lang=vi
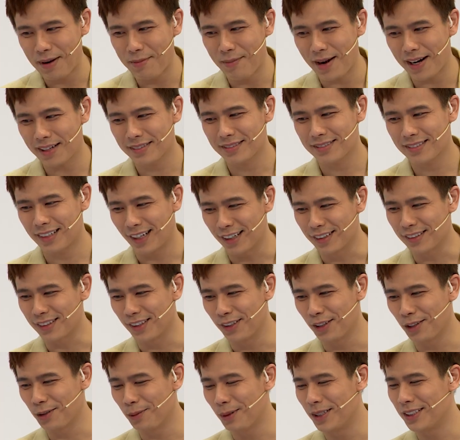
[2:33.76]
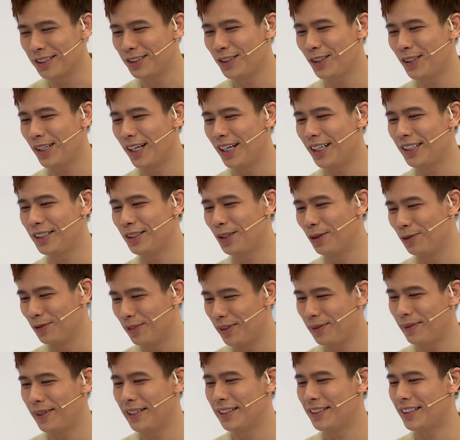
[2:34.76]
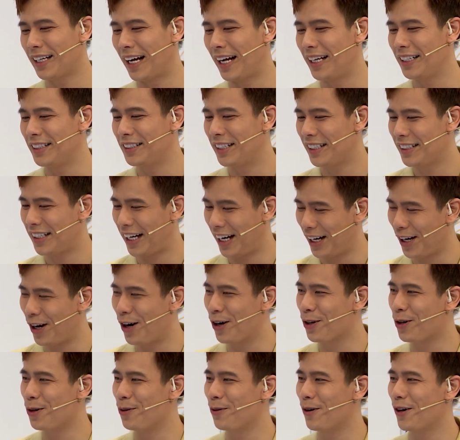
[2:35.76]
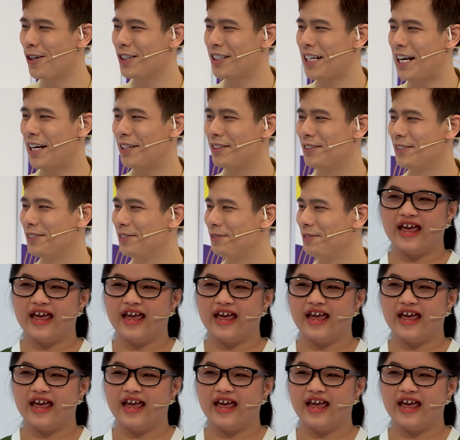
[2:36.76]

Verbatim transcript: Bi Max, thần tượng của mình xuất hiện cùng với mình tại Hẹn Hò Cùng Ngôi Sao.